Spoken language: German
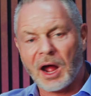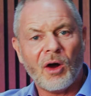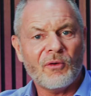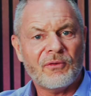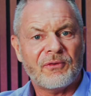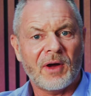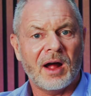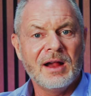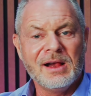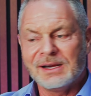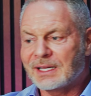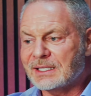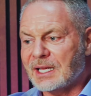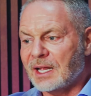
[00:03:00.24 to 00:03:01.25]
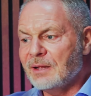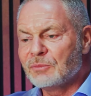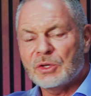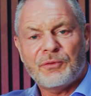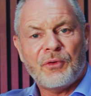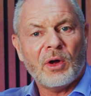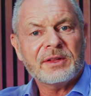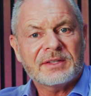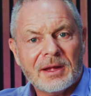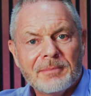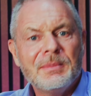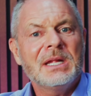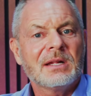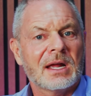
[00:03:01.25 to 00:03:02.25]
drauf war, dass er ihm sofort einen
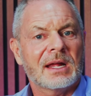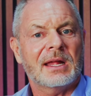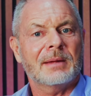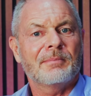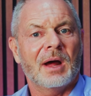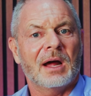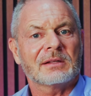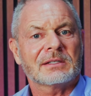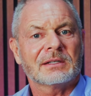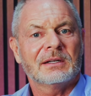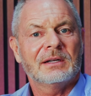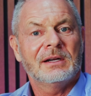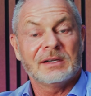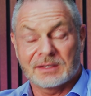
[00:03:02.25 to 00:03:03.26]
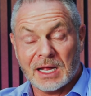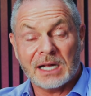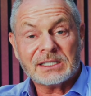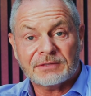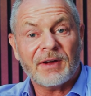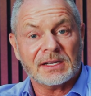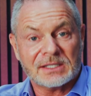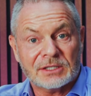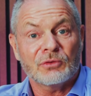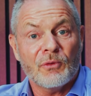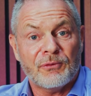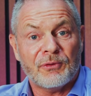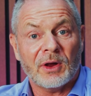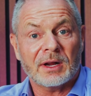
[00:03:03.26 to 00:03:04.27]
Termin gegeben hat. Das war
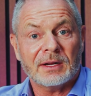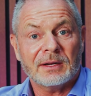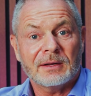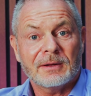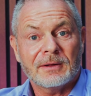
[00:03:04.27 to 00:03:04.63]
Zufall.